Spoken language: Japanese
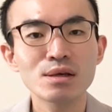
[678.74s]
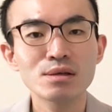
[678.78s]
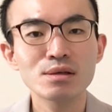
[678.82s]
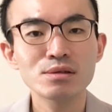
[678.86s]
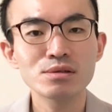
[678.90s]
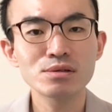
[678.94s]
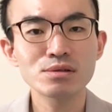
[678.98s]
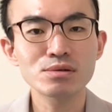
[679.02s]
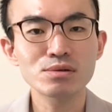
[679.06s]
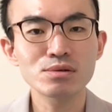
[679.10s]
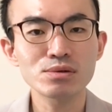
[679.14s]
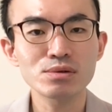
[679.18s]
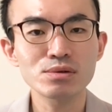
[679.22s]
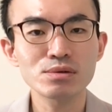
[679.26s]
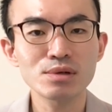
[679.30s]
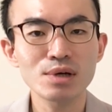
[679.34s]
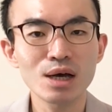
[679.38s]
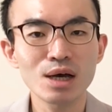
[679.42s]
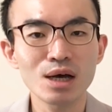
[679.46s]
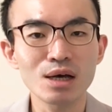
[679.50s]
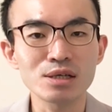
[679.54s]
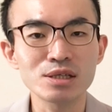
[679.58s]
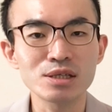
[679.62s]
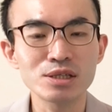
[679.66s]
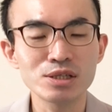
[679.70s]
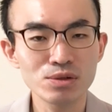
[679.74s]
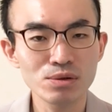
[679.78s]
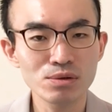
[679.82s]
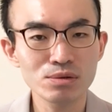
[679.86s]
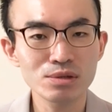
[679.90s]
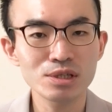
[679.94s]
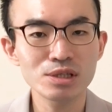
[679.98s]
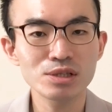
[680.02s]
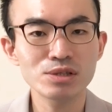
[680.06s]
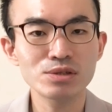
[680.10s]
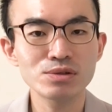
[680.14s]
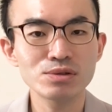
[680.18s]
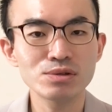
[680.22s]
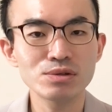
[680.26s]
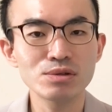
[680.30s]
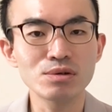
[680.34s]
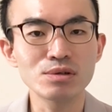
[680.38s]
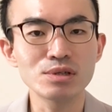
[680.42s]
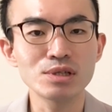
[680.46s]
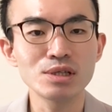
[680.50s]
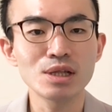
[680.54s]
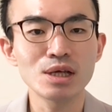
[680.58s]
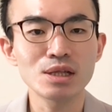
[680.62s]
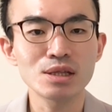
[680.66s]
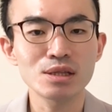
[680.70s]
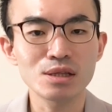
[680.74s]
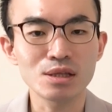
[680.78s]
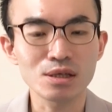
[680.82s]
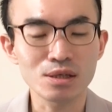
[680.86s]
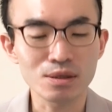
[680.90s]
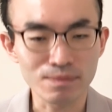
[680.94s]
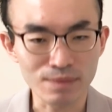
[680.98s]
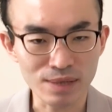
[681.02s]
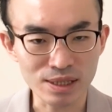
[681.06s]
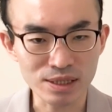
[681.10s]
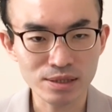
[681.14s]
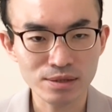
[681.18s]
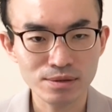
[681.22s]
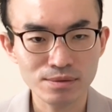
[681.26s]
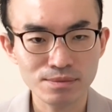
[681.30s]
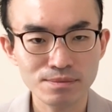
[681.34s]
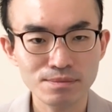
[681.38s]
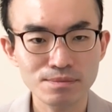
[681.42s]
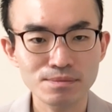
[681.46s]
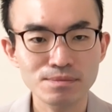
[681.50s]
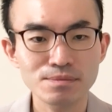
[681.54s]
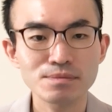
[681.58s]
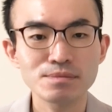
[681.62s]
いうことが非常に重要になってきます。